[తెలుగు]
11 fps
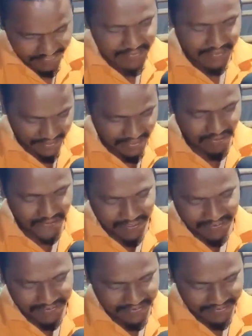నుంచి చేస్తున్నారు అవును
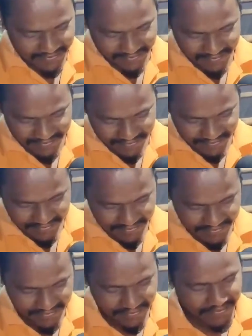మేడం
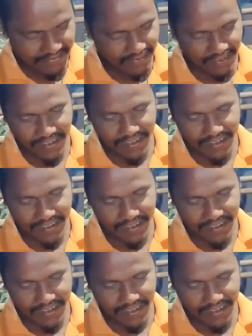hmm.